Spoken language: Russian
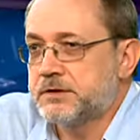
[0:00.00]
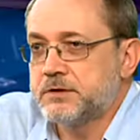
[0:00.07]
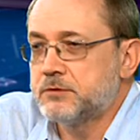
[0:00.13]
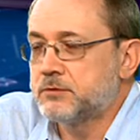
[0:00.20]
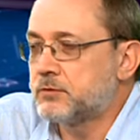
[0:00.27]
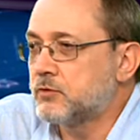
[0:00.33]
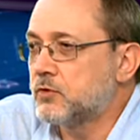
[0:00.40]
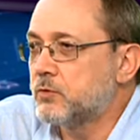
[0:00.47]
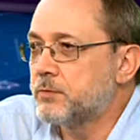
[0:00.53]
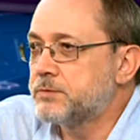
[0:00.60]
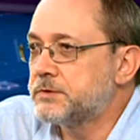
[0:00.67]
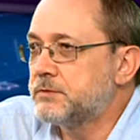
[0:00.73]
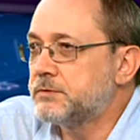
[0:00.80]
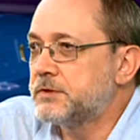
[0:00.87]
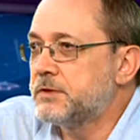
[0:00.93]
Это одно другому
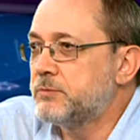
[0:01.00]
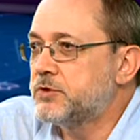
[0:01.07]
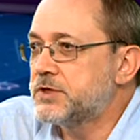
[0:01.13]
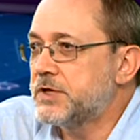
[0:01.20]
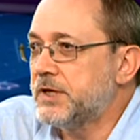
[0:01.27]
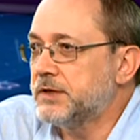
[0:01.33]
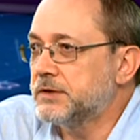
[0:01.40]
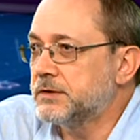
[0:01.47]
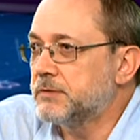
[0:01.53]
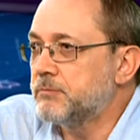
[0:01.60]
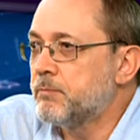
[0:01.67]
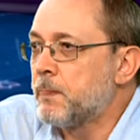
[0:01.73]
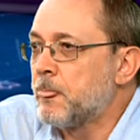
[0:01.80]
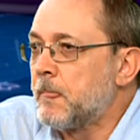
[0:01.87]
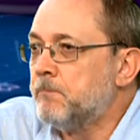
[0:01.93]
абсолютно не мешает.
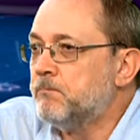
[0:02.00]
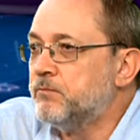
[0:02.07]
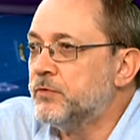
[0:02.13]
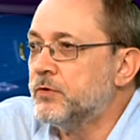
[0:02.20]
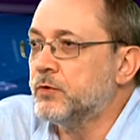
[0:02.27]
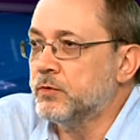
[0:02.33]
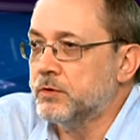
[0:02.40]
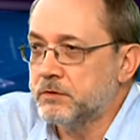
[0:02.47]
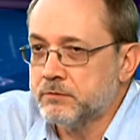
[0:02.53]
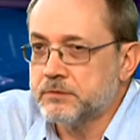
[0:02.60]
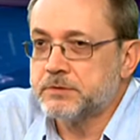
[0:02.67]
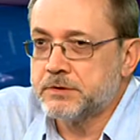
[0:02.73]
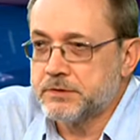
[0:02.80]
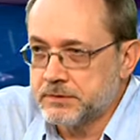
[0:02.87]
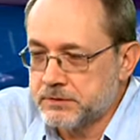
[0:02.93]
Но
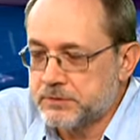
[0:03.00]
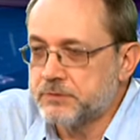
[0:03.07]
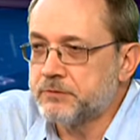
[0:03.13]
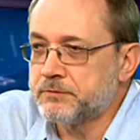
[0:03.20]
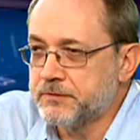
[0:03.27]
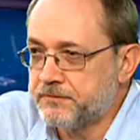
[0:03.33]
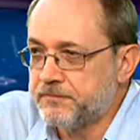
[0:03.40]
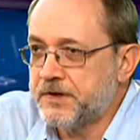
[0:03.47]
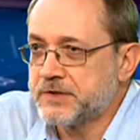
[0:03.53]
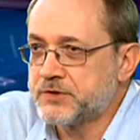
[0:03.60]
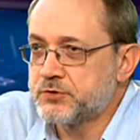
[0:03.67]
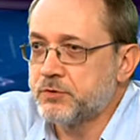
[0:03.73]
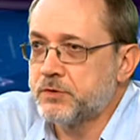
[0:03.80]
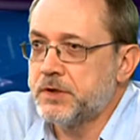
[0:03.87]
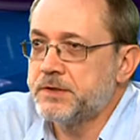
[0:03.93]

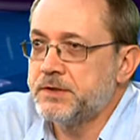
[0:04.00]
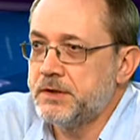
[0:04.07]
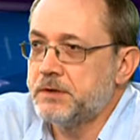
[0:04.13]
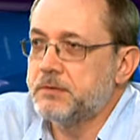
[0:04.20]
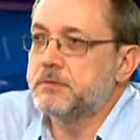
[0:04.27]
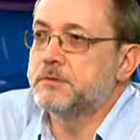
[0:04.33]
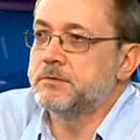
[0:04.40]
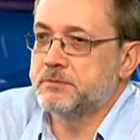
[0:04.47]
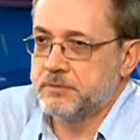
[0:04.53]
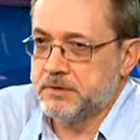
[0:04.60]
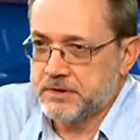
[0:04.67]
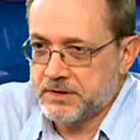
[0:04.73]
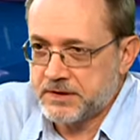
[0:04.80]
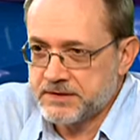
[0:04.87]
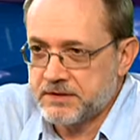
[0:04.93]
факт, что они
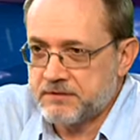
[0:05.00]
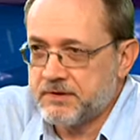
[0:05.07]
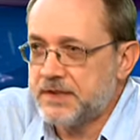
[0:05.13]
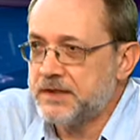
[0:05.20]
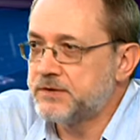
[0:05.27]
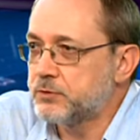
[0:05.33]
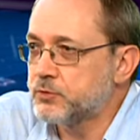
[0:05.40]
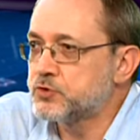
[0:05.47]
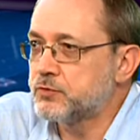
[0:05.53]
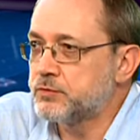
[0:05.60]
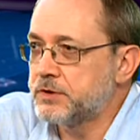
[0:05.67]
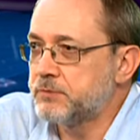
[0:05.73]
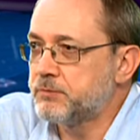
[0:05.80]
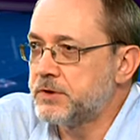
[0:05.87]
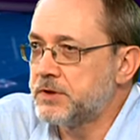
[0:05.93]
разорвали то, что
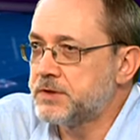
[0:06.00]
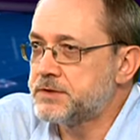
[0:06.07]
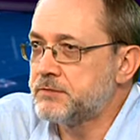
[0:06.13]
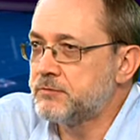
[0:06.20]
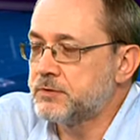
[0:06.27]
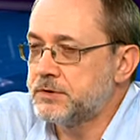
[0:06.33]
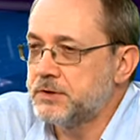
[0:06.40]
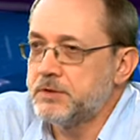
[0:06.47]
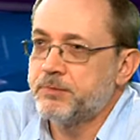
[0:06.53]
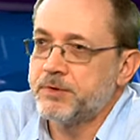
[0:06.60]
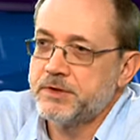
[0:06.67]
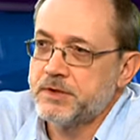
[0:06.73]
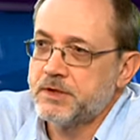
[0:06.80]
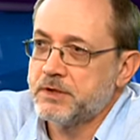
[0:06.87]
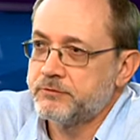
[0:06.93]
у них было сегодня, и
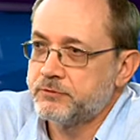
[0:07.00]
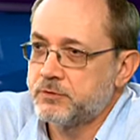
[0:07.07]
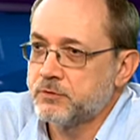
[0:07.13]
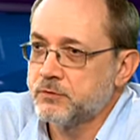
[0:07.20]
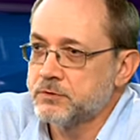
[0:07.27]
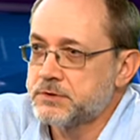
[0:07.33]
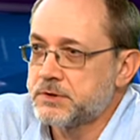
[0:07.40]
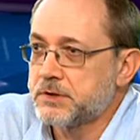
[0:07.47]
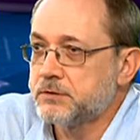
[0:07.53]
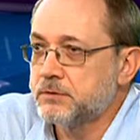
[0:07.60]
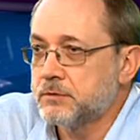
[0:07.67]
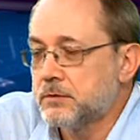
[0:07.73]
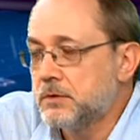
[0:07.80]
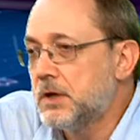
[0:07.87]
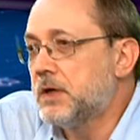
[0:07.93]
поехали в другую
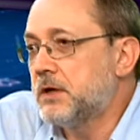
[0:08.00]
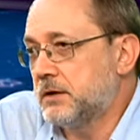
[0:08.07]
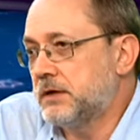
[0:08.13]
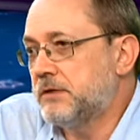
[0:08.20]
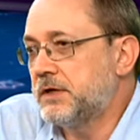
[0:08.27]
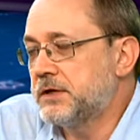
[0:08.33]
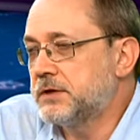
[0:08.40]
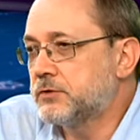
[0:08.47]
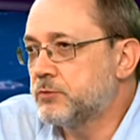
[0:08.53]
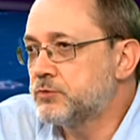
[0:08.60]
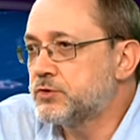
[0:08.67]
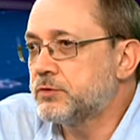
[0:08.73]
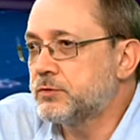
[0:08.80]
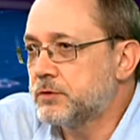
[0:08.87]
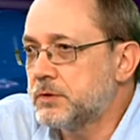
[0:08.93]
страну, говорит о
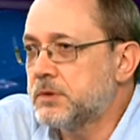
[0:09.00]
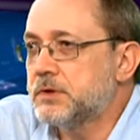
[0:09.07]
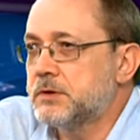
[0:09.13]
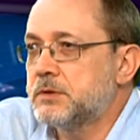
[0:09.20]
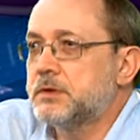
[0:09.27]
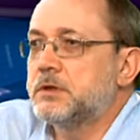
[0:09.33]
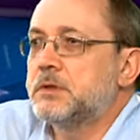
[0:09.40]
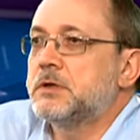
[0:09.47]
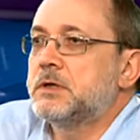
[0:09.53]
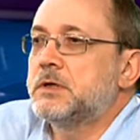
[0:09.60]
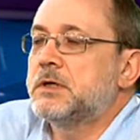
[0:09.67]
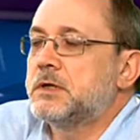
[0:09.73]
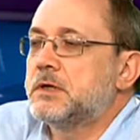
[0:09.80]
том, что э,